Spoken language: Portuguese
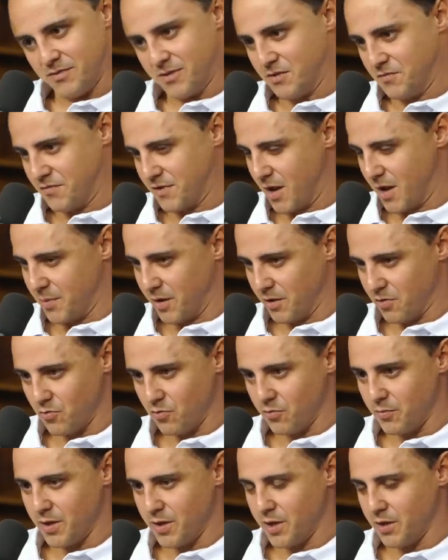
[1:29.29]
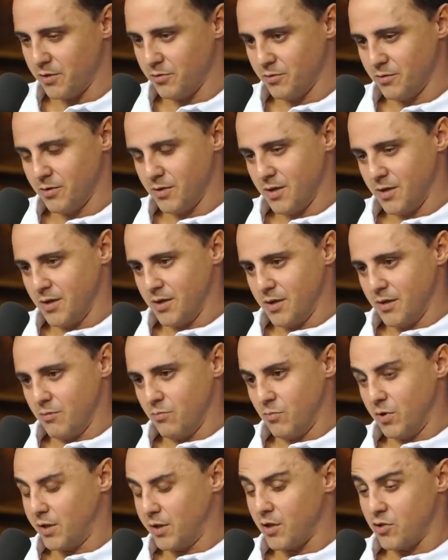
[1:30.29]
Não, não, fiquei mais com medo.
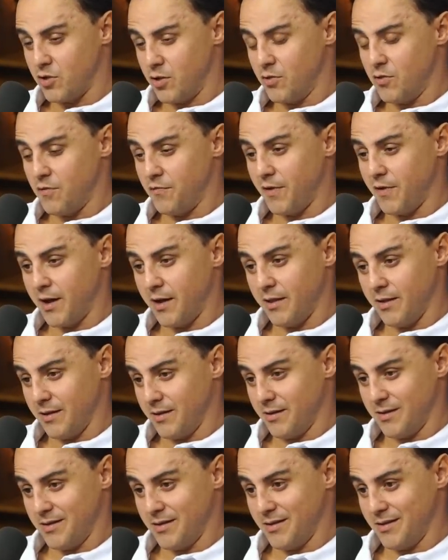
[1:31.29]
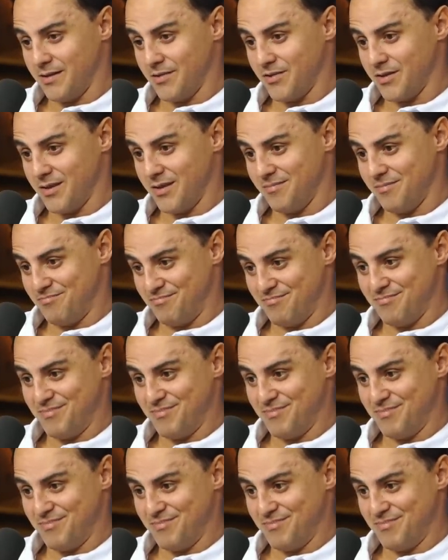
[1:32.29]
Muita gente fala é, isso aí.